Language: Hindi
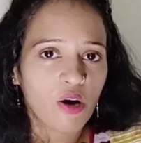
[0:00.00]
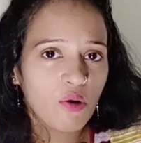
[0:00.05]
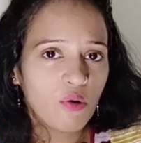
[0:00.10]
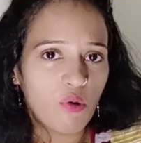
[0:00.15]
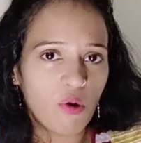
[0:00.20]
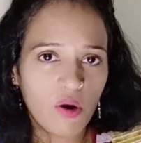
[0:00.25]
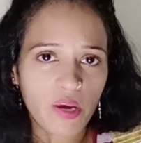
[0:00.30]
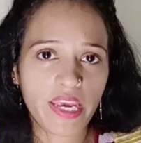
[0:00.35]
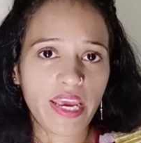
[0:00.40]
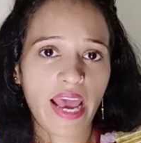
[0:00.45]

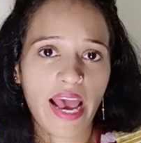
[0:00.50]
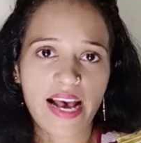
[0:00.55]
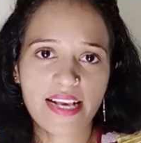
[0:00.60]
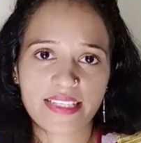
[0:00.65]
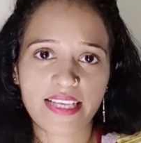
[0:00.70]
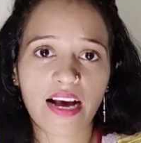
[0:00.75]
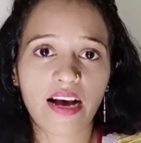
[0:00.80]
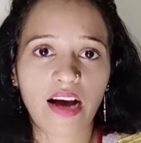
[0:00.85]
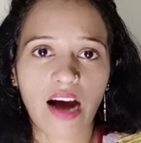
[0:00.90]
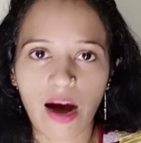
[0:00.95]
कोई
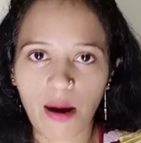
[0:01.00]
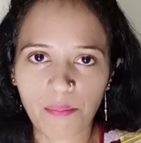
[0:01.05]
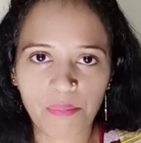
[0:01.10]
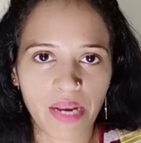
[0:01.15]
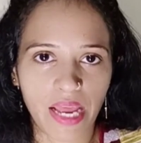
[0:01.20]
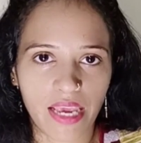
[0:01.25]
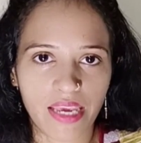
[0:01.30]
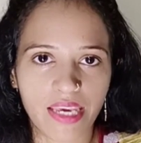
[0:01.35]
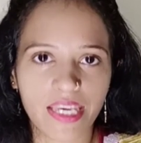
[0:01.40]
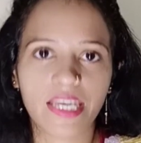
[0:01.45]
ऐसा काम
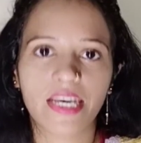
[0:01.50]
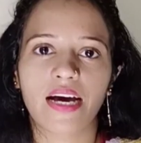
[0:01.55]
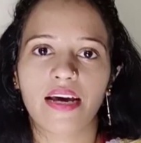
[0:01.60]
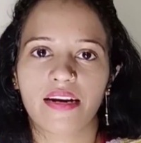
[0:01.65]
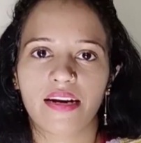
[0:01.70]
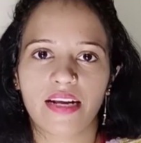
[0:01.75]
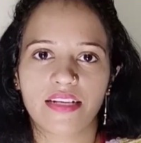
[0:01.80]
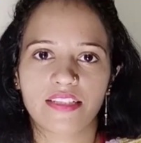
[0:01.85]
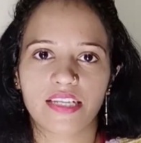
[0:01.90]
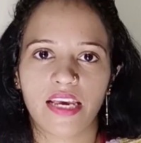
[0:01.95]
नहीं
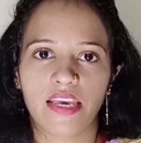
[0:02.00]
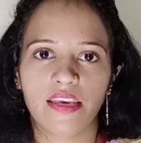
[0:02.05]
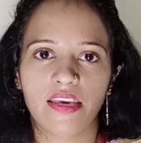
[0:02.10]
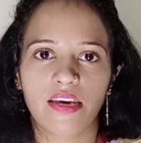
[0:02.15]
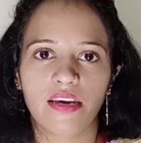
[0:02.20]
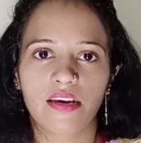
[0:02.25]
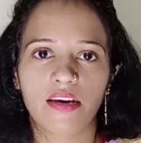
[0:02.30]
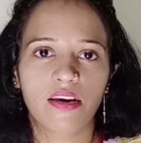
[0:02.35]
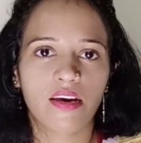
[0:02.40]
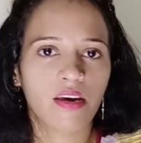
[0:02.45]
करना
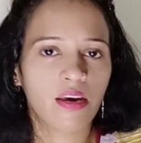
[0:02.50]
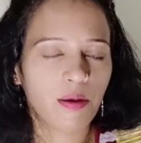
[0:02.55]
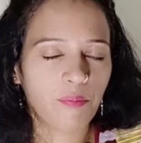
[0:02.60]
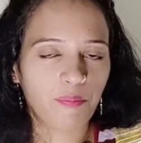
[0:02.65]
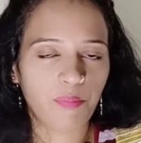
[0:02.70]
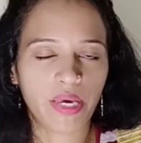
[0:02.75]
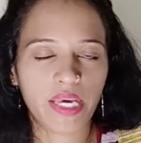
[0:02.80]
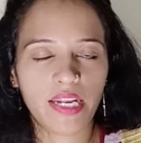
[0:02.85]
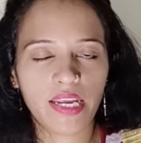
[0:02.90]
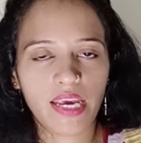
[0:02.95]
चाहिए
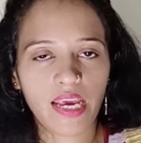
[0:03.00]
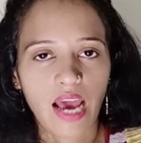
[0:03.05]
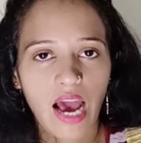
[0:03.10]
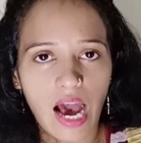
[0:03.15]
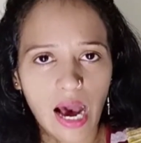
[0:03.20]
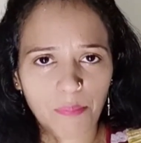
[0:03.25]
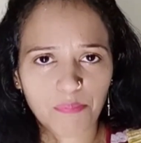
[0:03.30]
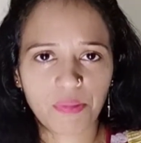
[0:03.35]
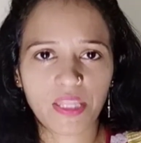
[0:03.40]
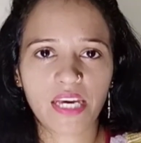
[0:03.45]
मेरी
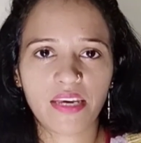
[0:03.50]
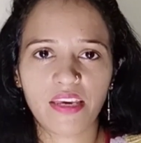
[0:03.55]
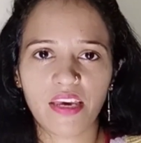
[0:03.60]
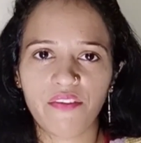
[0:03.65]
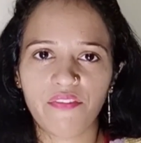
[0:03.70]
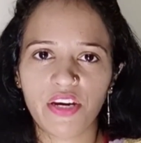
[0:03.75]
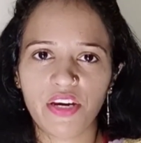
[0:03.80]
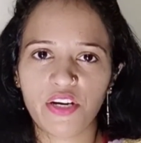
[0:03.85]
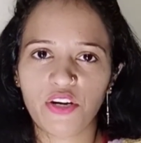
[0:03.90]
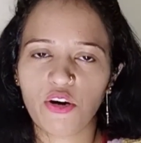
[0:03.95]
अब तक की
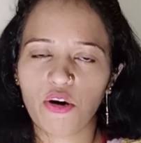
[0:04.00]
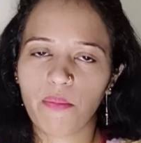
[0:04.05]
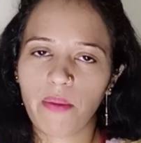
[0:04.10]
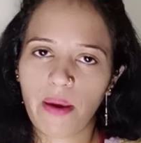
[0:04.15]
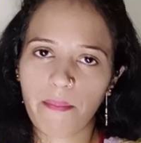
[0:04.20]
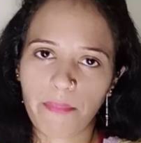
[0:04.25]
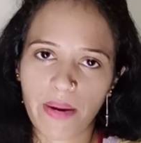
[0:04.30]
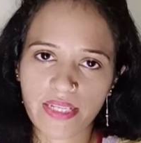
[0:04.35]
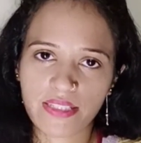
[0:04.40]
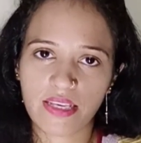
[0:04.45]
वीडियो
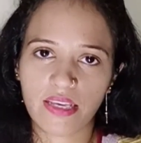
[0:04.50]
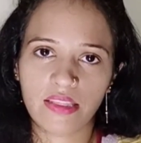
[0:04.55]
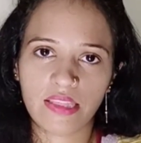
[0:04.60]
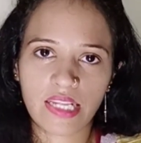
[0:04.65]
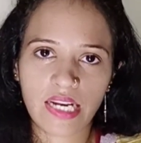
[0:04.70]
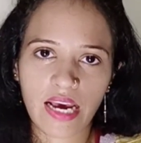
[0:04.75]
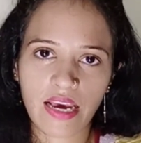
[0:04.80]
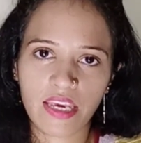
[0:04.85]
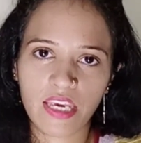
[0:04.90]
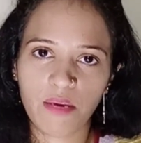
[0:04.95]
में बस
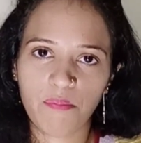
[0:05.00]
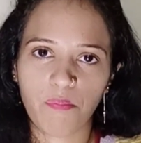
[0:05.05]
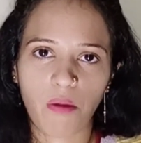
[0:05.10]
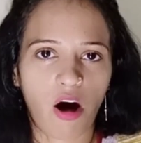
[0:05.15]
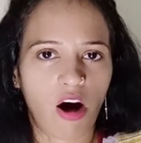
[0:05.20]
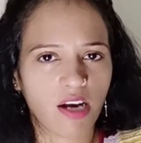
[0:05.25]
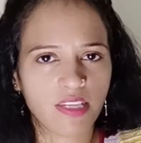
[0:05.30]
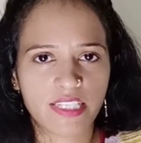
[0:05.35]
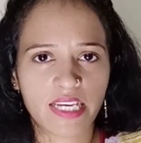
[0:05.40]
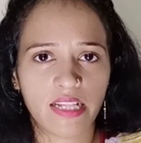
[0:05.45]
इतना ही
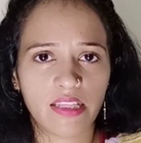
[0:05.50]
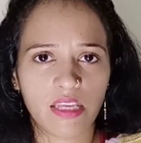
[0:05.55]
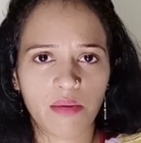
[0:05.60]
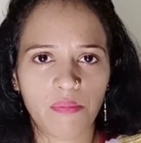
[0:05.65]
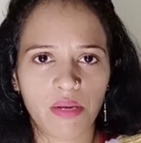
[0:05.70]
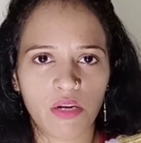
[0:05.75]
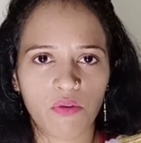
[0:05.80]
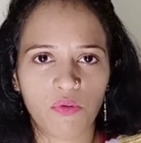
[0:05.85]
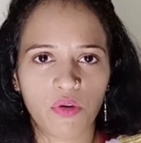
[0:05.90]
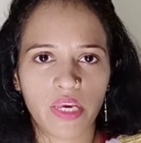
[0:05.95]
बहुत जल्दी
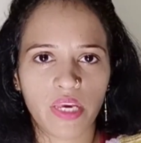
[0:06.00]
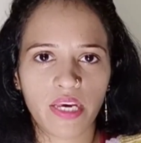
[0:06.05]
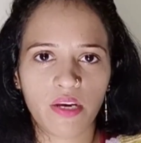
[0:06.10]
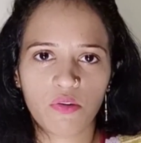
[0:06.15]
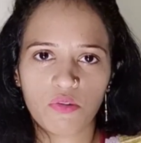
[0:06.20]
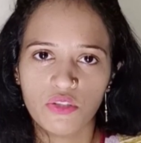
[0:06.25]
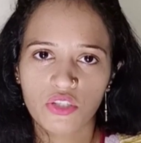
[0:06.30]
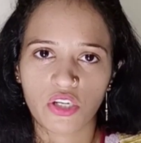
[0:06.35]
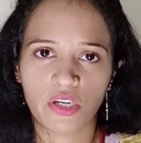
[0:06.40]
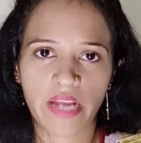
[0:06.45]
मिलूंगी
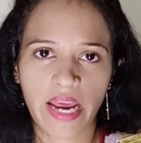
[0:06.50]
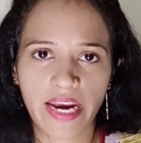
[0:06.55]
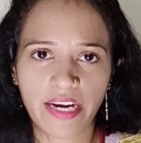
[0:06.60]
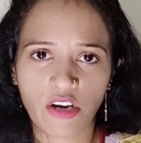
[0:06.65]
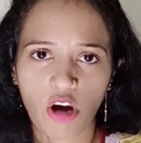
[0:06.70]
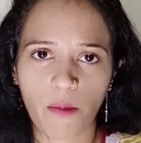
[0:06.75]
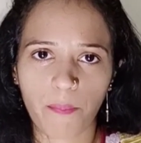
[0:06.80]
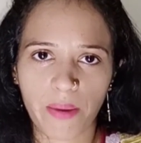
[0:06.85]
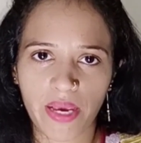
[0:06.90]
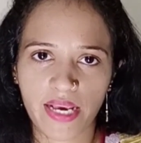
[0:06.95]
कुछ नए
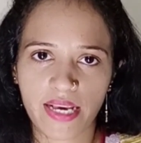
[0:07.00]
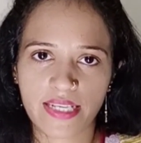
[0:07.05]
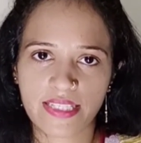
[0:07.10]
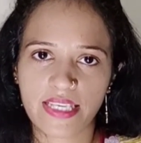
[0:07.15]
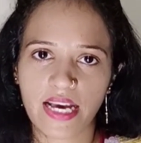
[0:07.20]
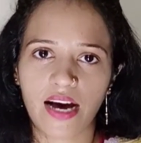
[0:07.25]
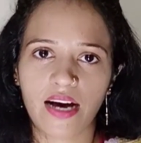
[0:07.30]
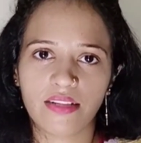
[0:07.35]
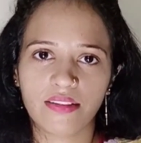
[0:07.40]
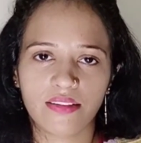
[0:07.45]
टॉपिक के
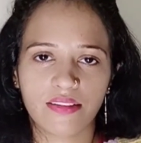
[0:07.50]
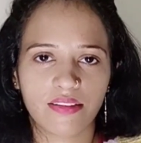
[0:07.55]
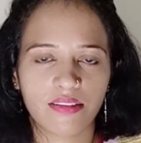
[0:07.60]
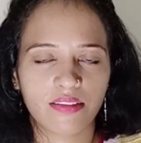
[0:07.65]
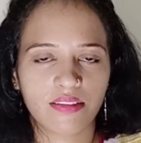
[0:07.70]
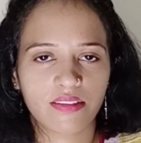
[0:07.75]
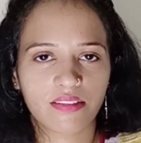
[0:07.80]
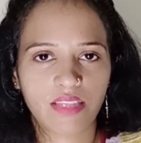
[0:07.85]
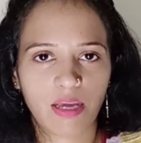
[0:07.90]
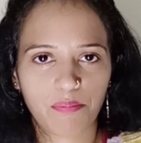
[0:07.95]
साथ
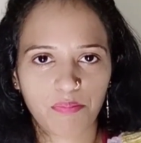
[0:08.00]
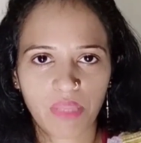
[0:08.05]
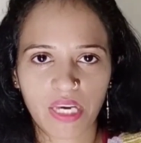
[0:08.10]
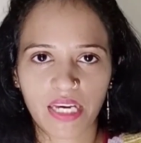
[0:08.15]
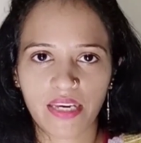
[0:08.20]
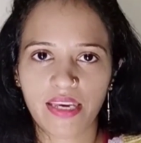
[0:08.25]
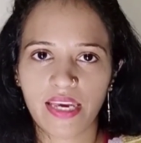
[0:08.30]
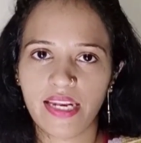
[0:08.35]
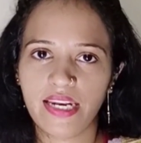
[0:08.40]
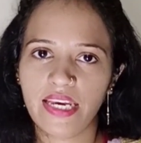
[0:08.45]
तब
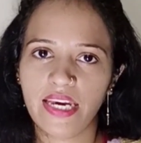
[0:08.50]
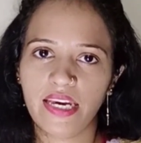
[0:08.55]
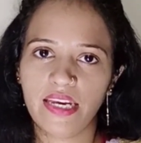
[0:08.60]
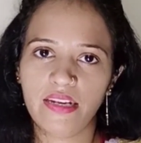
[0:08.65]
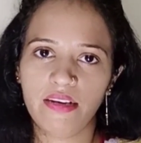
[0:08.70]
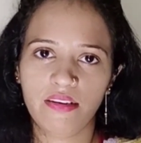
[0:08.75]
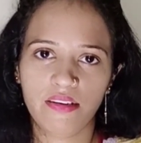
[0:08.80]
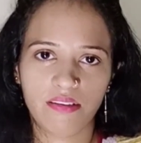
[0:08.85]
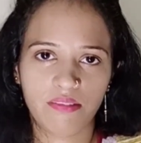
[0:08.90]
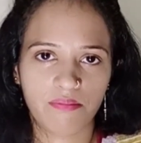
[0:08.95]
तक के लिए
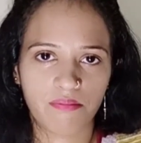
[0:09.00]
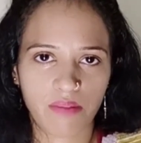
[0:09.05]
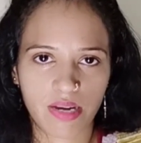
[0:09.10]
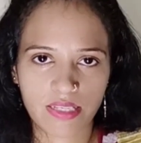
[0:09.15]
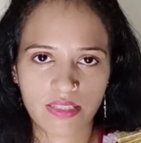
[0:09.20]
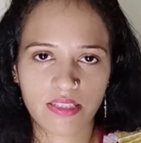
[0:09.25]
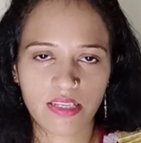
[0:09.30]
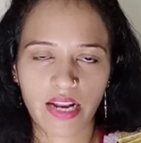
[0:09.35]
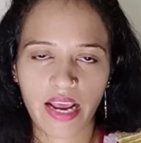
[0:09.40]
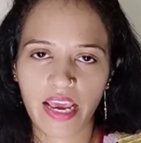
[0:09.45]

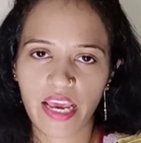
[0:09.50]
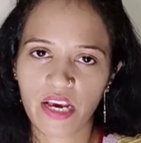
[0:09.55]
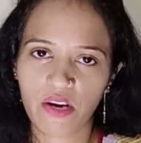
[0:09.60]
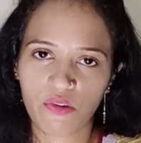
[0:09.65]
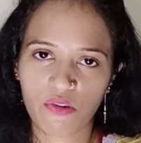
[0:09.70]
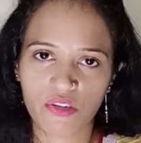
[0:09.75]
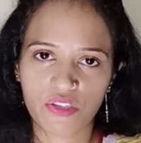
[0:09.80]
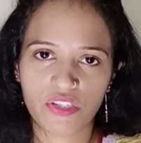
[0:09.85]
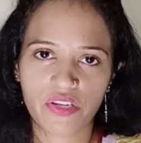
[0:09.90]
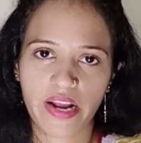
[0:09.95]
मस्त रहें
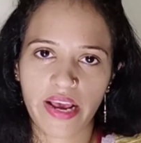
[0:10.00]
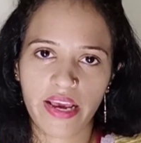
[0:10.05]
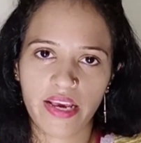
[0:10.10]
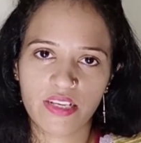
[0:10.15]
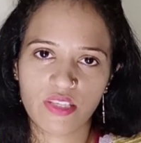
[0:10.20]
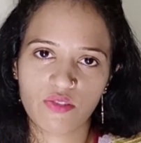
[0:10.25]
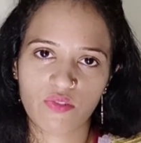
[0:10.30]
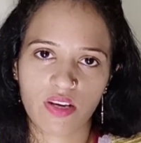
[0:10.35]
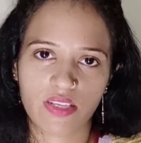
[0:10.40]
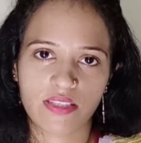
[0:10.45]
खुश रहें
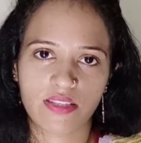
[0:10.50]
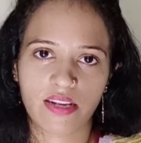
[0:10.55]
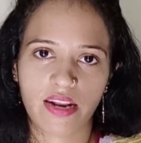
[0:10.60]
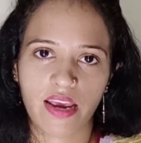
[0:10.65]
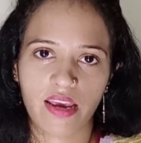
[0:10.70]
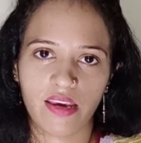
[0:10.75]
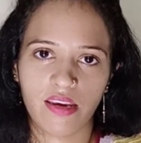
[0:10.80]
स्वस्थ रहें